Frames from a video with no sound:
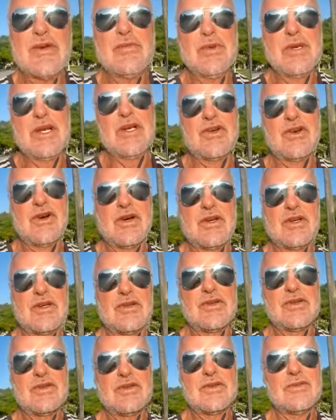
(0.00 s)
melhor.
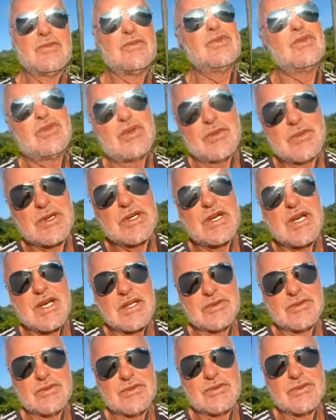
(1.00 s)
Muito
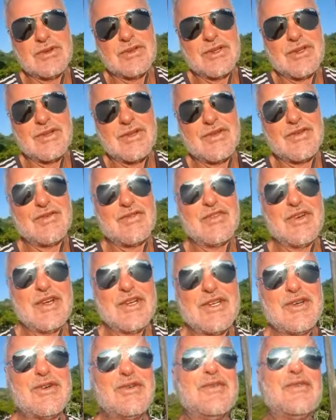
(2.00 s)
obrigado.
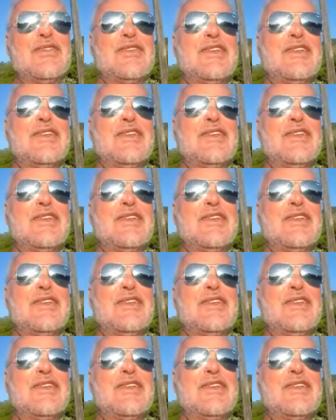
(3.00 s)
Valeu?